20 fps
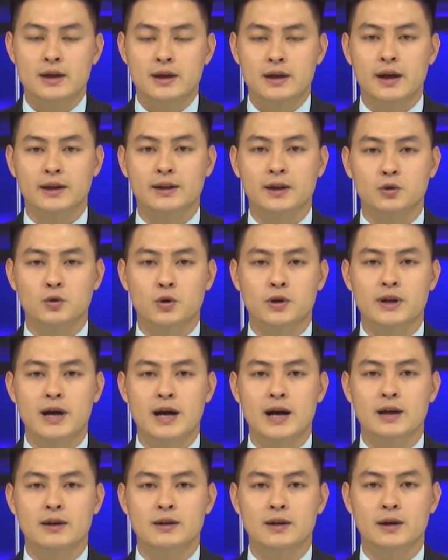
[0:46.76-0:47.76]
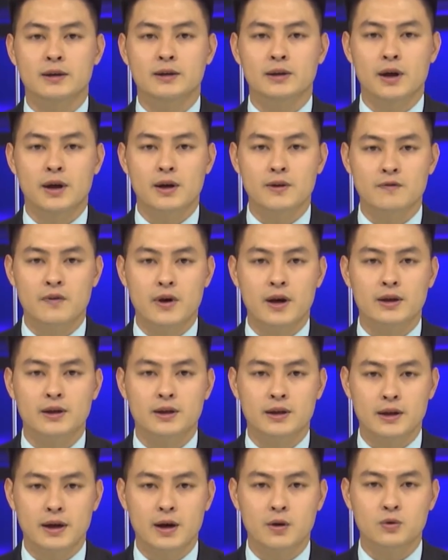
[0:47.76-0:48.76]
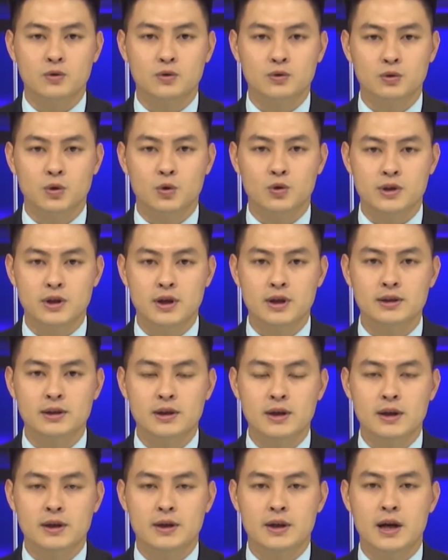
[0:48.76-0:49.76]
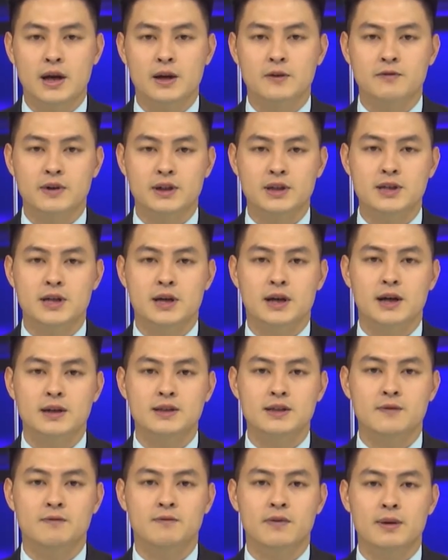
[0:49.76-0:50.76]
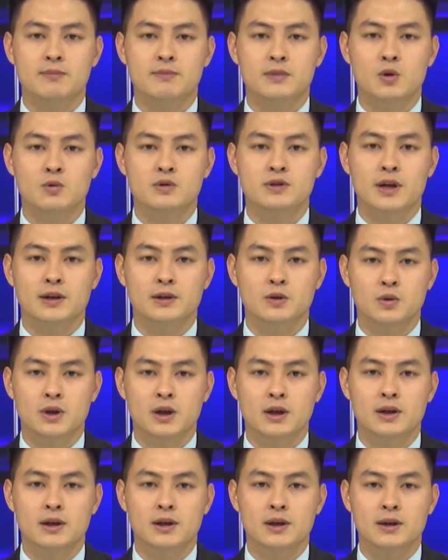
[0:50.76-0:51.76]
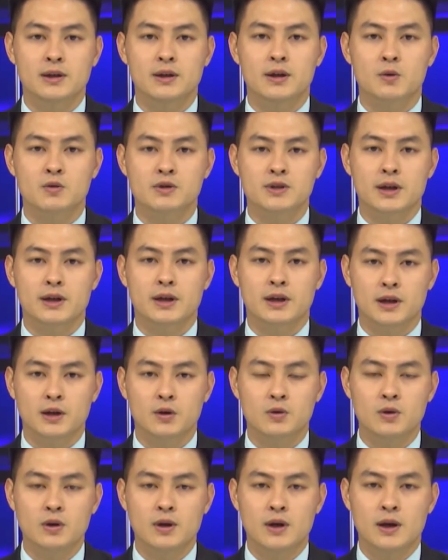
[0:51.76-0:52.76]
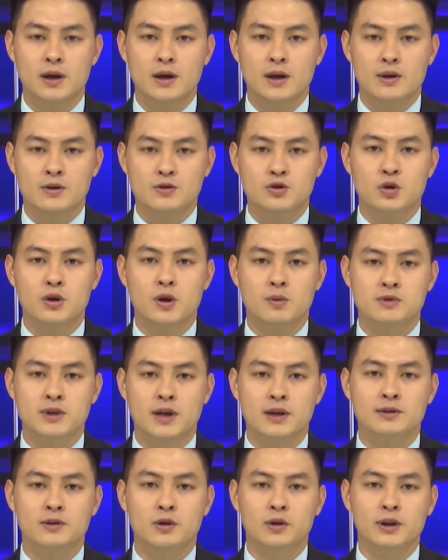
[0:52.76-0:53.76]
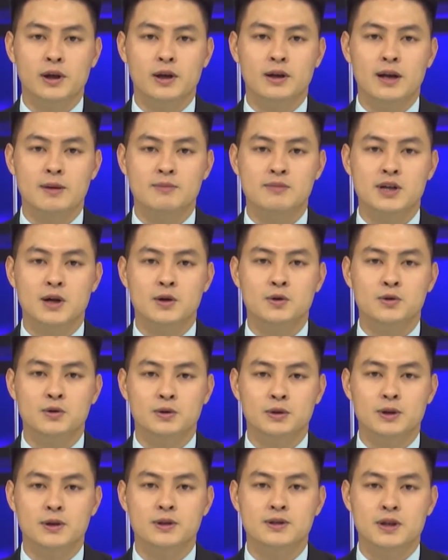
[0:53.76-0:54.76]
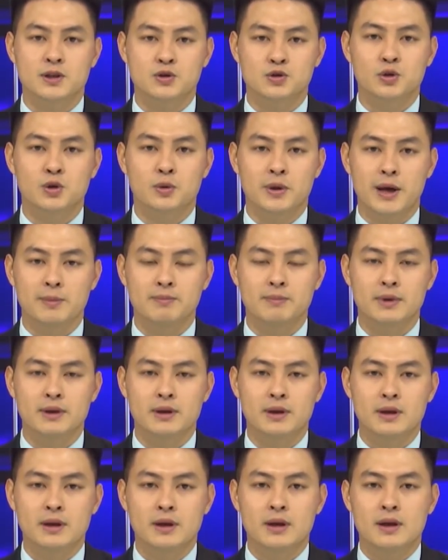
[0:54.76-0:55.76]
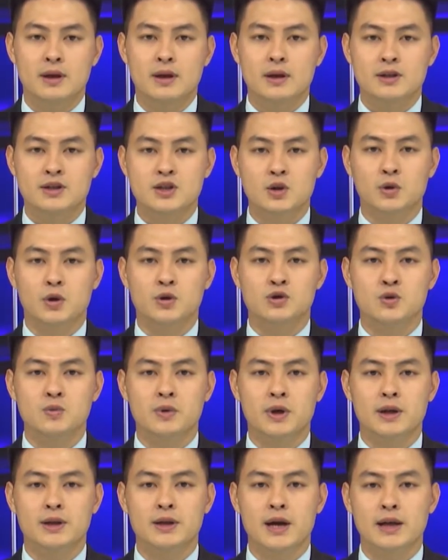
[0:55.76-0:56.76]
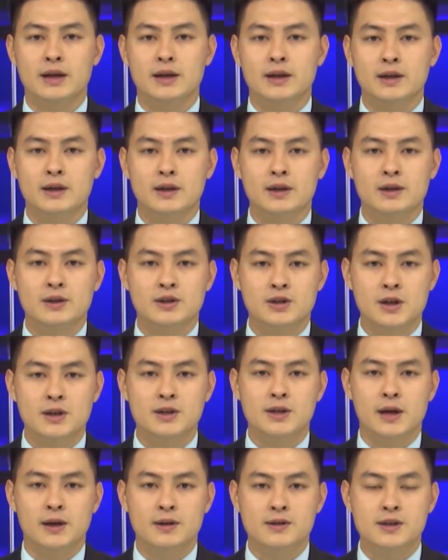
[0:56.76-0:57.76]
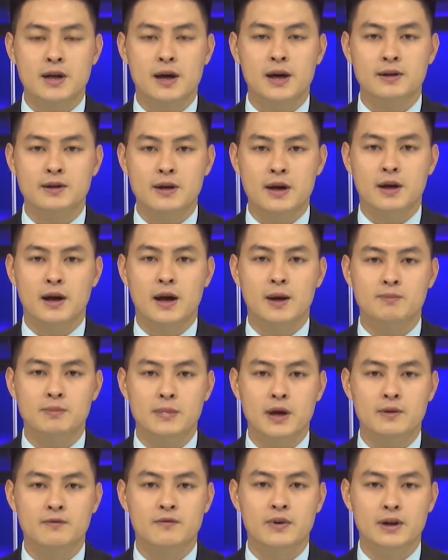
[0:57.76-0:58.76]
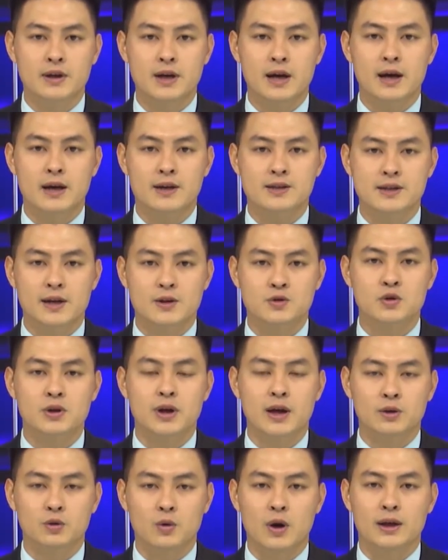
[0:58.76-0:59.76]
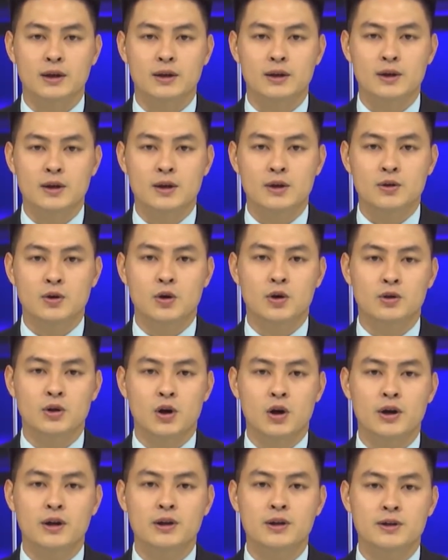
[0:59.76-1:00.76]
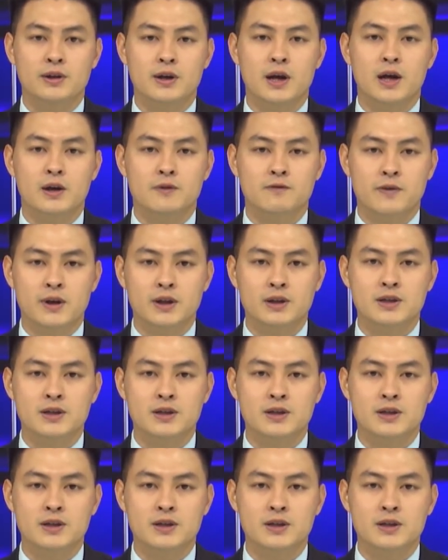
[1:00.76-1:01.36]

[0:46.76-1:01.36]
Khai thác tối đa lợi thế về khí hậu, thổ nhưỡng, để phát triển các sản phẩm nông sản hữu cơ, nông sản đặc hữu, giúp nông dân có thể làm giàu từ sản xuất nông nghiệp. Trong nội dung kỳ này, chương trình sẽ đề cập đến vấn đề sản xuất an toàn, cốt lõi để phát